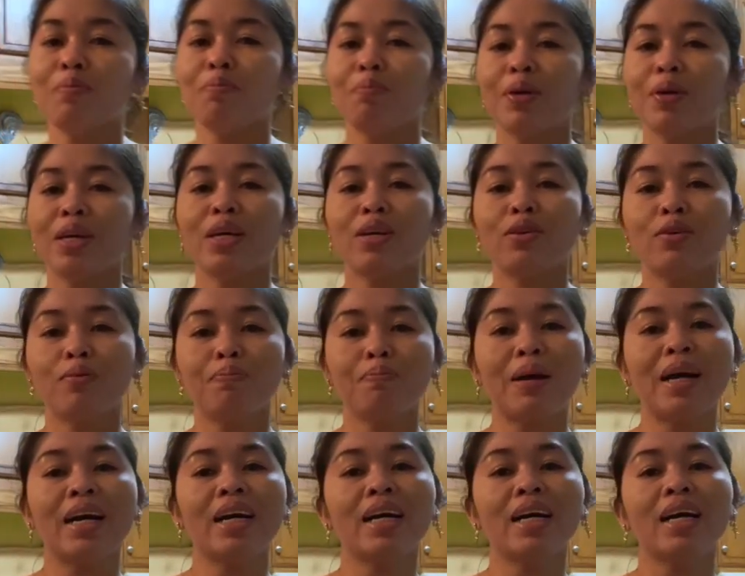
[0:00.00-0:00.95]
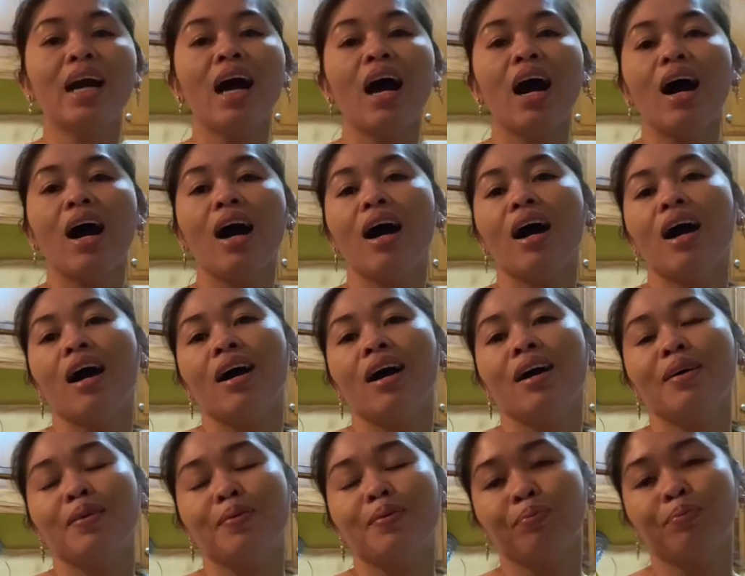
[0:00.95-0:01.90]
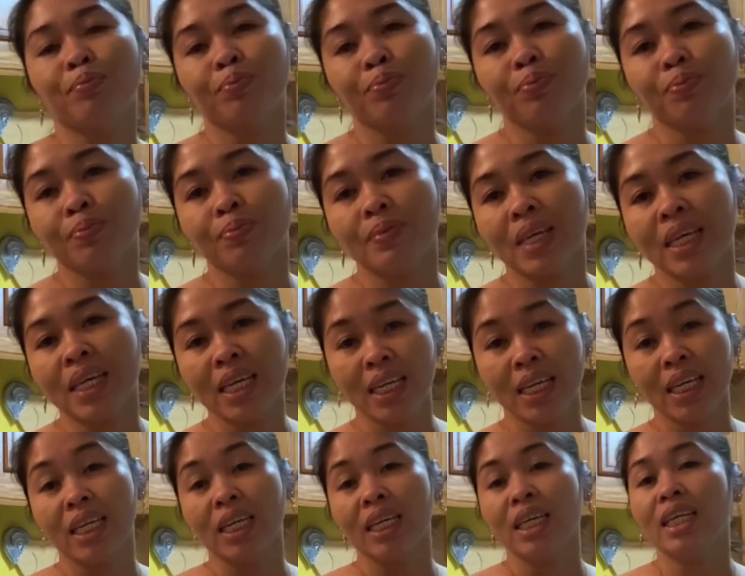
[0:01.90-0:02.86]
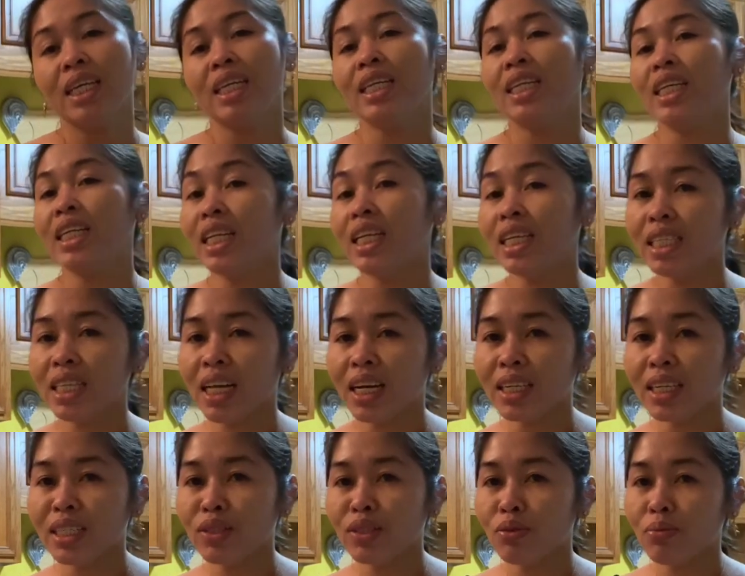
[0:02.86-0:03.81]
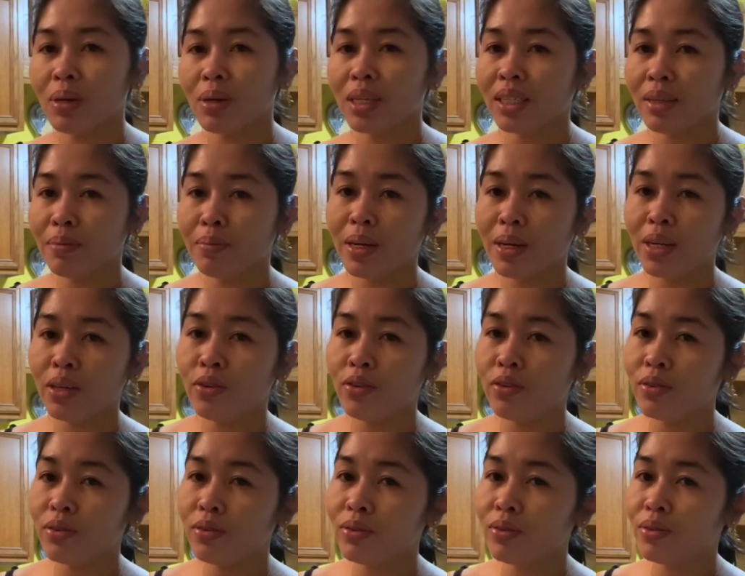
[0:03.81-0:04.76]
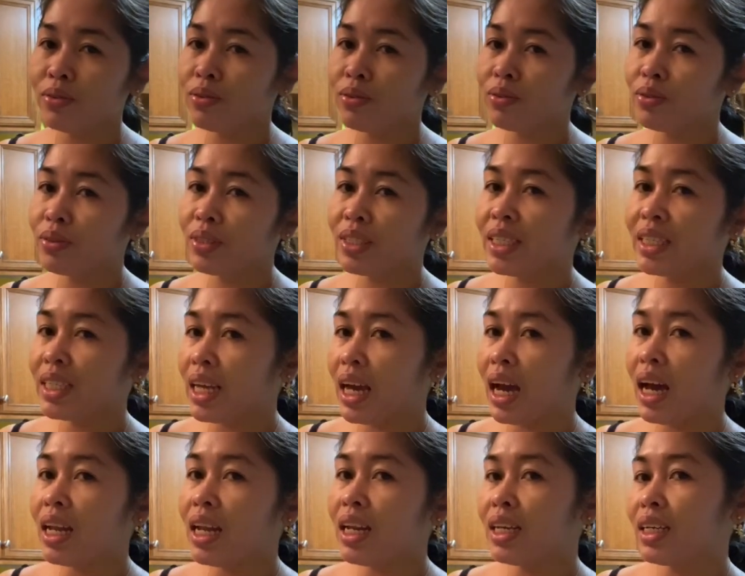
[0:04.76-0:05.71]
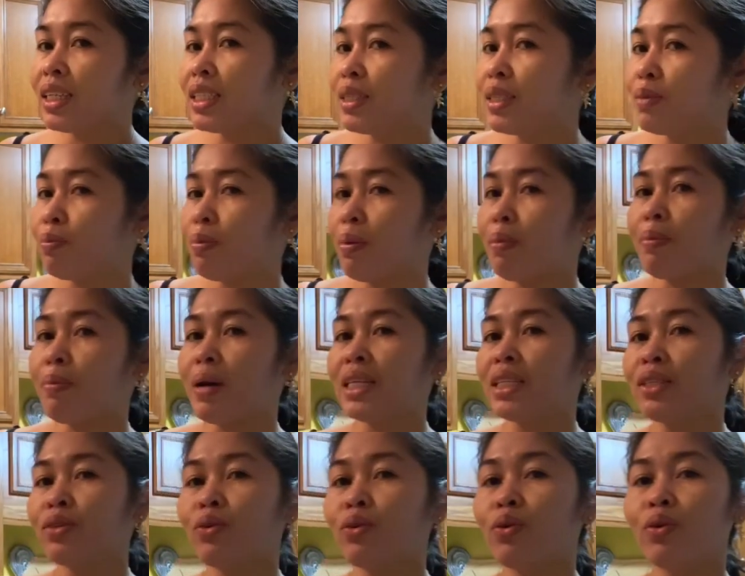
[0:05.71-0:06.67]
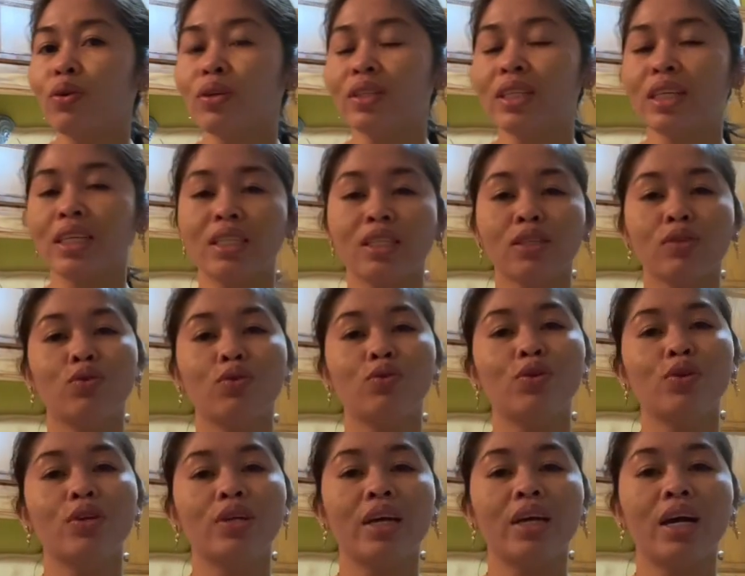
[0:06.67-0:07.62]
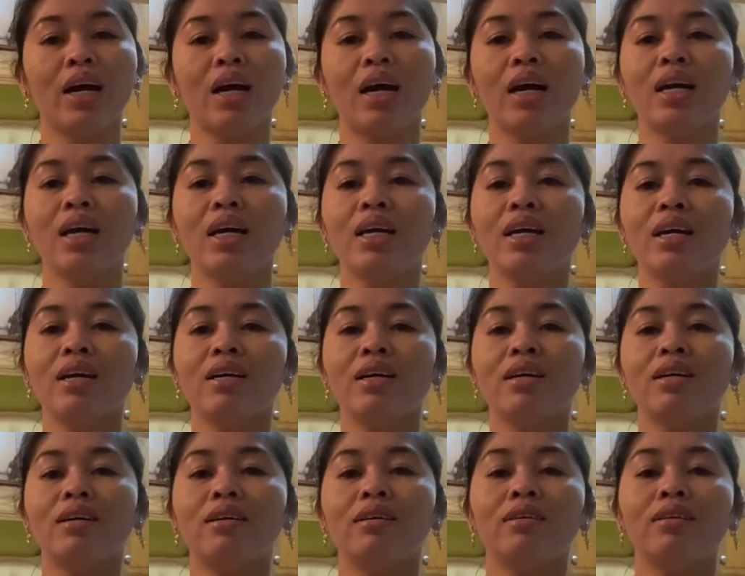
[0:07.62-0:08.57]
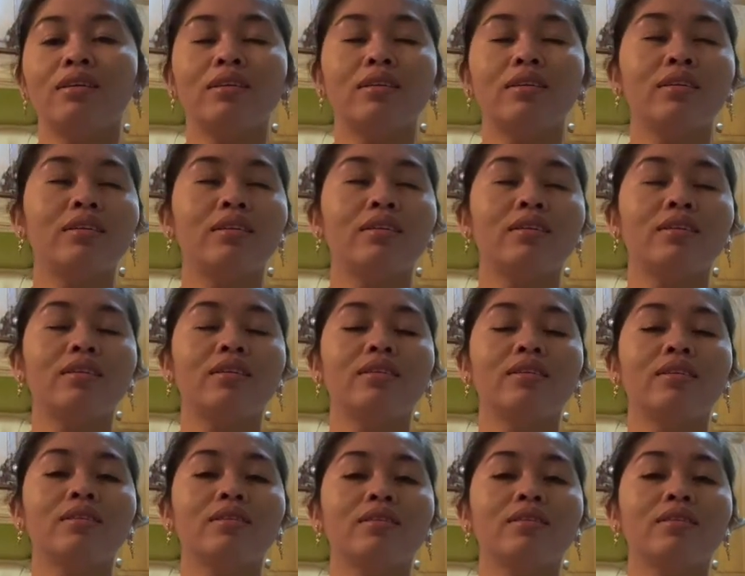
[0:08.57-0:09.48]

pero pagka hindi na sa akin sumasabay yung si Alex papasok sa school niya uh,